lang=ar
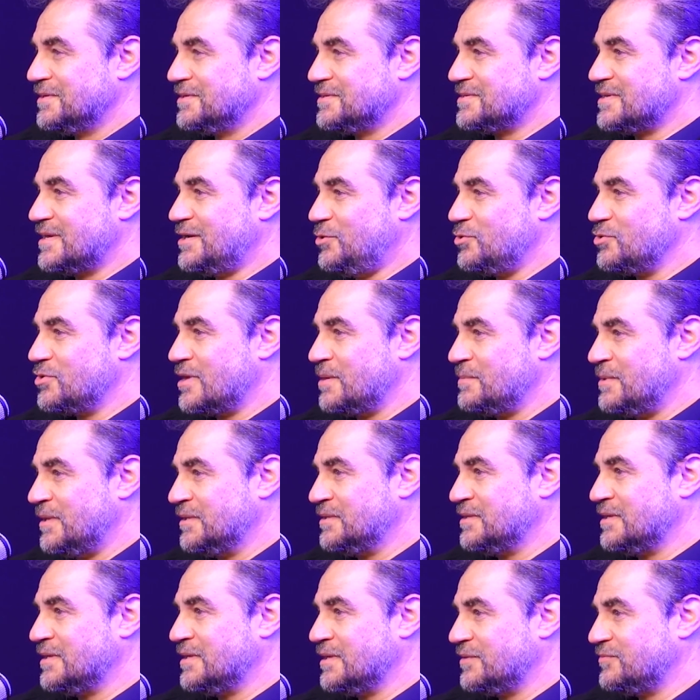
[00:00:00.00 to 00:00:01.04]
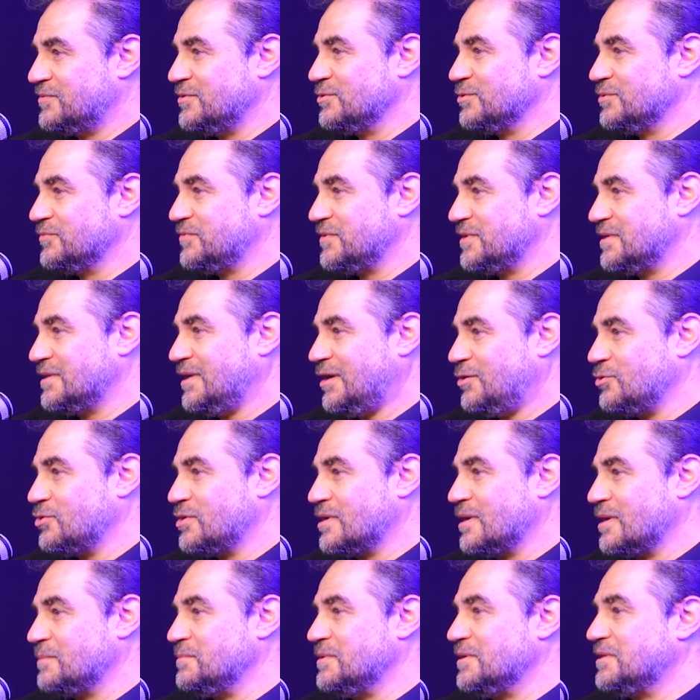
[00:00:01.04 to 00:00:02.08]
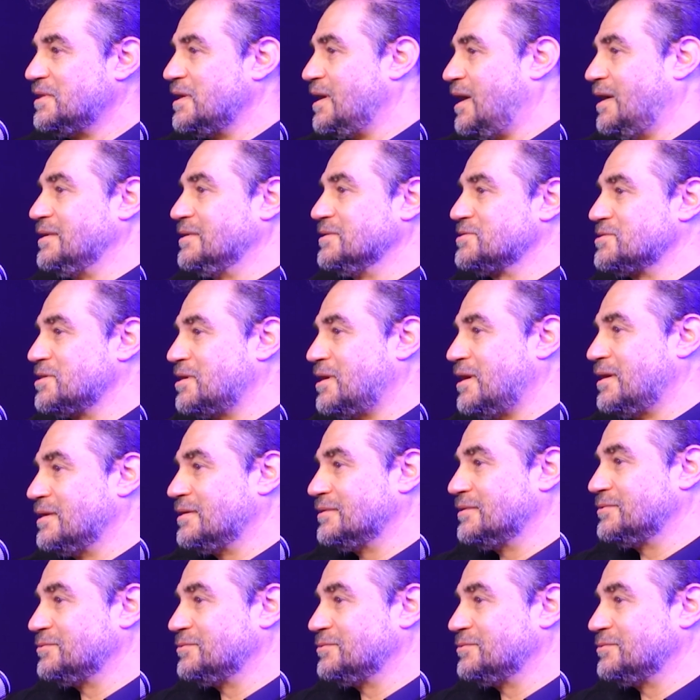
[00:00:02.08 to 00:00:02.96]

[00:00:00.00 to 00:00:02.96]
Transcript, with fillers: زي الحكام عندنا في في كده آه، حكام ايديها على الانذار على